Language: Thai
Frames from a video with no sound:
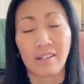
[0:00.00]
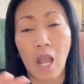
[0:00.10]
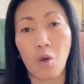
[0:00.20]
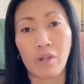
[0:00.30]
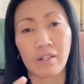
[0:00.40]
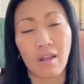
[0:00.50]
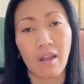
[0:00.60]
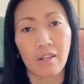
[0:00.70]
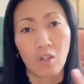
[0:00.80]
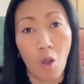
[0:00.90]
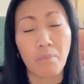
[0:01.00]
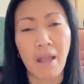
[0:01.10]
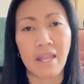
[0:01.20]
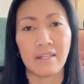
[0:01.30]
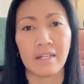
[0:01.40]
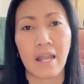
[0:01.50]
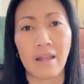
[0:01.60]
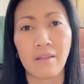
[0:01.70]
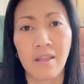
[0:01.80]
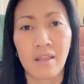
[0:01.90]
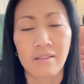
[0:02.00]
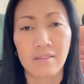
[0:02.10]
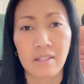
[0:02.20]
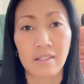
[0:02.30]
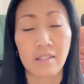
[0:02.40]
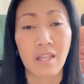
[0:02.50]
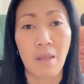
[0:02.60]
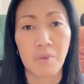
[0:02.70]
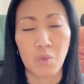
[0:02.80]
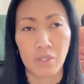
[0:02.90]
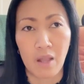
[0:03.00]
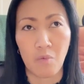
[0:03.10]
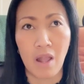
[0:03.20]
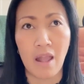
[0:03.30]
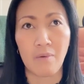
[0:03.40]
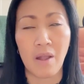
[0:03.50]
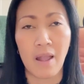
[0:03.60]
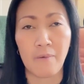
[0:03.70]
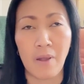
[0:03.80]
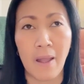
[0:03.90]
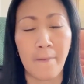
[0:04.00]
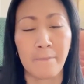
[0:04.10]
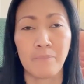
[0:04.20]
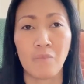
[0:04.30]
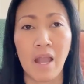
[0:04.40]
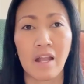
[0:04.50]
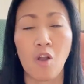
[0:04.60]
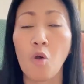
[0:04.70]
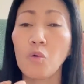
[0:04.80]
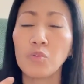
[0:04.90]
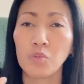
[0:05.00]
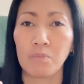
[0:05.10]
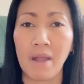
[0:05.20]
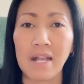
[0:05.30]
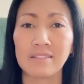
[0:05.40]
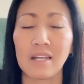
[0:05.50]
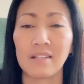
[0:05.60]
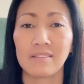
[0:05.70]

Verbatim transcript: เก่าแล้วก็น้องใหม่นะคะที่ที่ย้ายมาอยู่เนี่ยว่าว่าว่าว่าเขาส่วนมากจะ